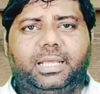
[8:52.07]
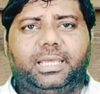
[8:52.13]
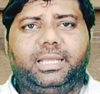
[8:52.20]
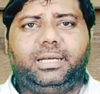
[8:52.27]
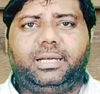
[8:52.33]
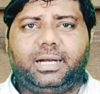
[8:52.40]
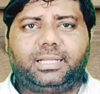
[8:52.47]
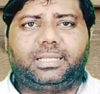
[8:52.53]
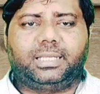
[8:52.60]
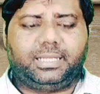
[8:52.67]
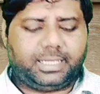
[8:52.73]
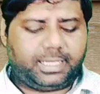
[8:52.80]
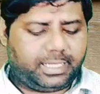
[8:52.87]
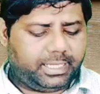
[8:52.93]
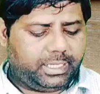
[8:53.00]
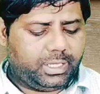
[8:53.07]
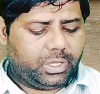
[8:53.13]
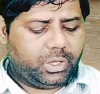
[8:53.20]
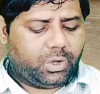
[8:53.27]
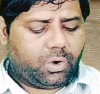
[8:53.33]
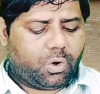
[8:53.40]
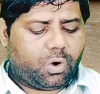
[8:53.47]
रहे लड़ते रहे
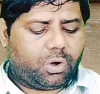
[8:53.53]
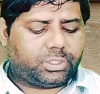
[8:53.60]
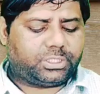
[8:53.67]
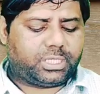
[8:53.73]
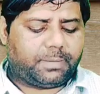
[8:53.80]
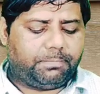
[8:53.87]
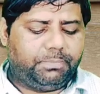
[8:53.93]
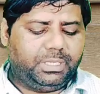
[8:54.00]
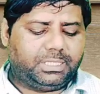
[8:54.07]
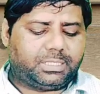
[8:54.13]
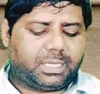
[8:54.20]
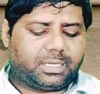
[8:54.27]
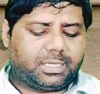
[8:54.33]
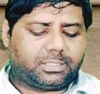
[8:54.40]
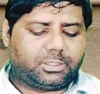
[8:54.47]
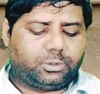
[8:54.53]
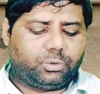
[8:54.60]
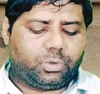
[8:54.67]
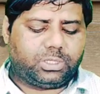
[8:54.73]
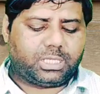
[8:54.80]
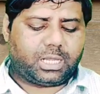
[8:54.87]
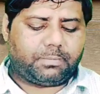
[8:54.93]
और 26 अगस्त
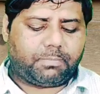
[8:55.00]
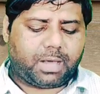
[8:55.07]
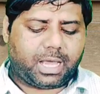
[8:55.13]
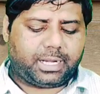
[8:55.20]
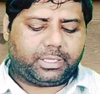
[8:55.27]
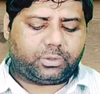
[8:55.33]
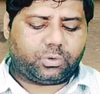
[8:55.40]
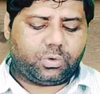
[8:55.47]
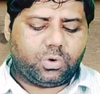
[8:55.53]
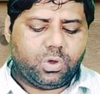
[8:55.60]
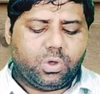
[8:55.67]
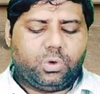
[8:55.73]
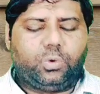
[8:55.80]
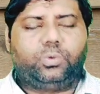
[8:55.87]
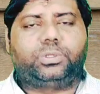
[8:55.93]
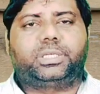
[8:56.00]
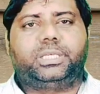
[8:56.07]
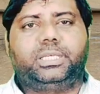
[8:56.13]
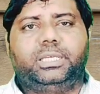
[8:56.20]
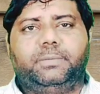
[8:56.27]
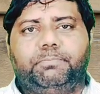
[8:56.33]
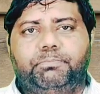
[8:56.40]
2012 को
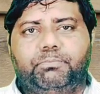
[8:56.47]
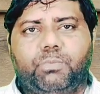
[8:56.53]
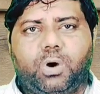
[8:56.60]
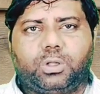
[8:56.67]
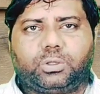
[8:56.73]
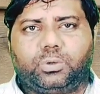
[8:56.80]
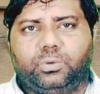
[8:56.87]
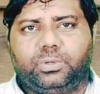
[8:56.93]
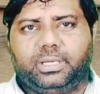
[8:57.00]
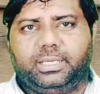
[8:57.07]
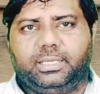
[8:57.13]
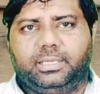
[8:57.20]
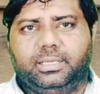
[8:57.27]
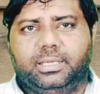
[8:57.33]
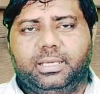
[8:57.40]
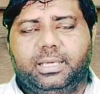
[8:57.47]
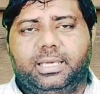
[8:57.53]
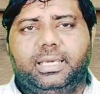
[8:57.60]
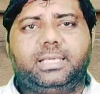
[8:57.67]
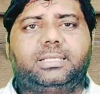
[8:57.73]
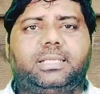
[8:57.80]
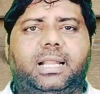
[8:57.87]
उनकी मौत हो गई
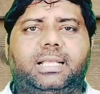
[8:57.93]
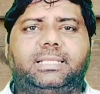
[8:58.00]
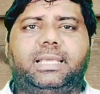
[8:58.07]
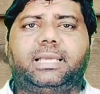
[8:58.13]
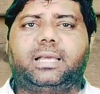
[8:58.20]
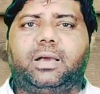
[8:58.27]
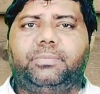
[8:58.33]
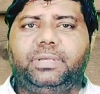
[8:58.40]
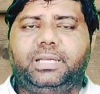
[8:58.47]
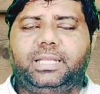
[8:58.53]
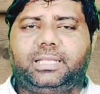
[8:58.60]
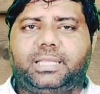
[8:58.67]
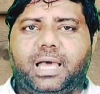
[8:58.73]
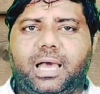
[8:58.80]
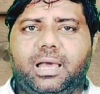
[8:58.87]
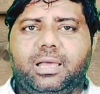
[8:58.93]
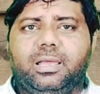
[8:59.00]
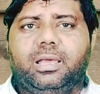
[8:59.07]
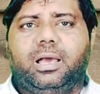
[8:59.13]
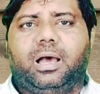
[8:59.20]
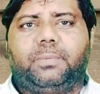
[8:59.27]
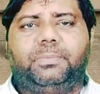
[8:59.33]
इस तरह से एक अभिनेता
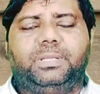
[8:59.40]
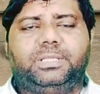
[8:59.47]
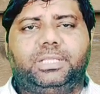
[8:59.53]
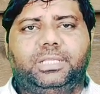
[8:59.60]
अपनी